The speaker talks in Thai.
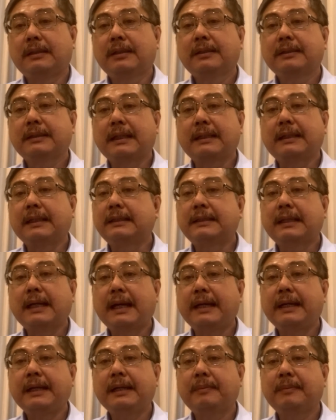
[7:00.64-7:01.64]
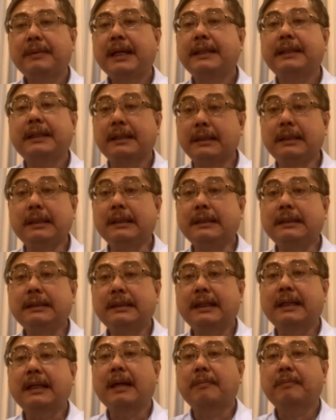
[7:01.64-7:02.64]
นอกจากจะใช้อำนาจอย่างอื่น
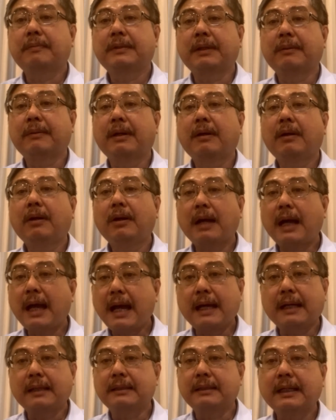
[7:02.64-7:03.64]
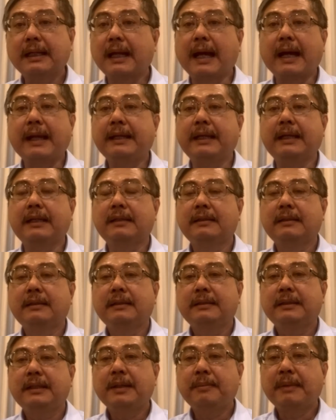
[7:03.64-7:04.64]
นะครับแต่ว่าข้ออ้าทั้งหลายเนี่ย
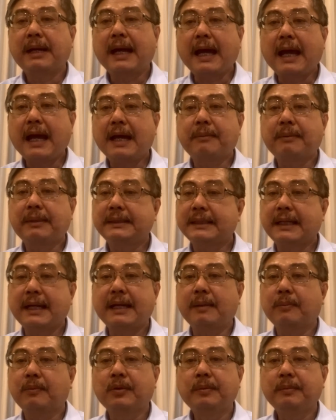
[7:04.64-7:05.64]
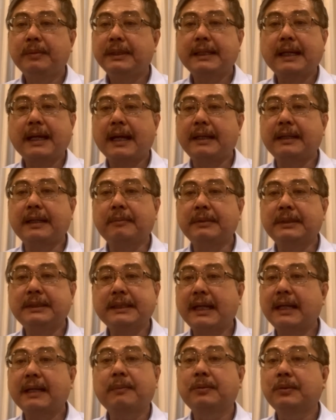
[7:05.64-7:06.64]
ที่มาอ้างมาใช้กับคุณพิธาเนี่ยมัน
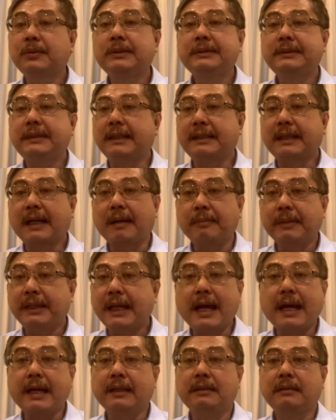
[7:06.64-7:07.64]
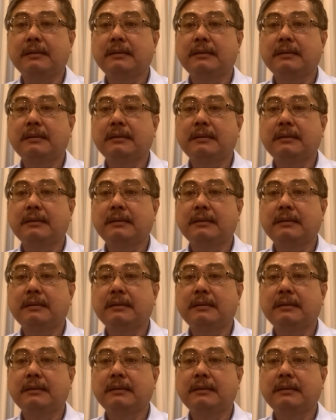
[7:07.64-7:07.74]
ใช้กับคุณเศรษฐาไม่ได้